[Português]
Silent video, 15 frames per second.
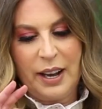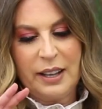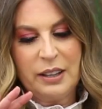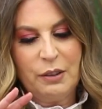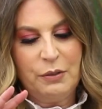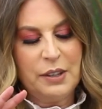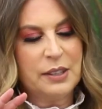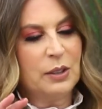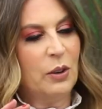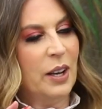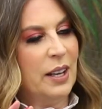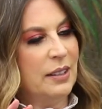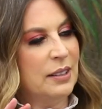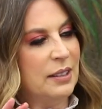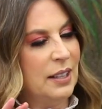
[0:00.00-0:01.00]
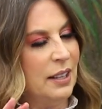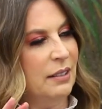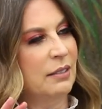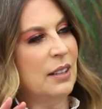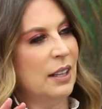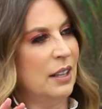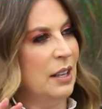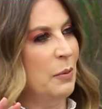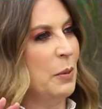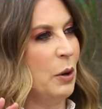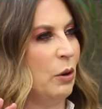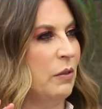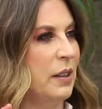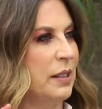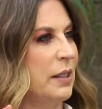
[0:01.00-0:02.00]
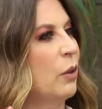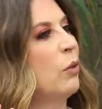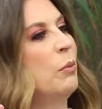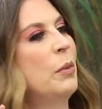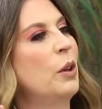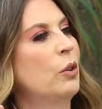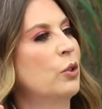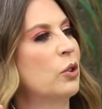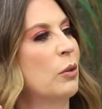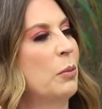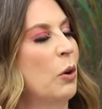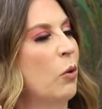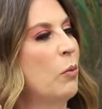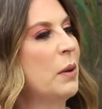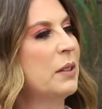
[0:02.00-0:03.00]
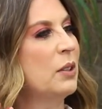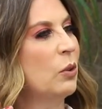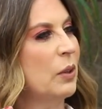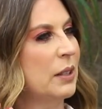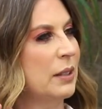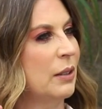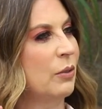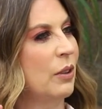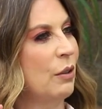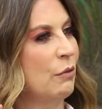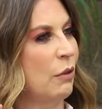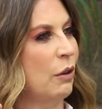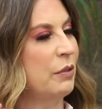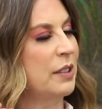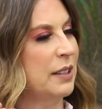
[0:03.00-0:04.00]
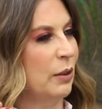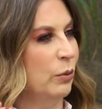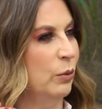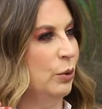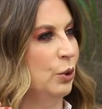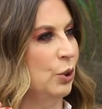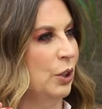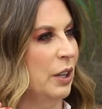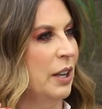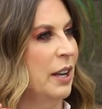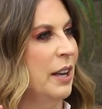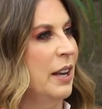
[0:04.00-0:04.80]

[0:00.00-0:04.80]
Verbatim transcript: Cada vez que alguém senta aqui para conversar comigo sobre alguma situação que envolve saúde,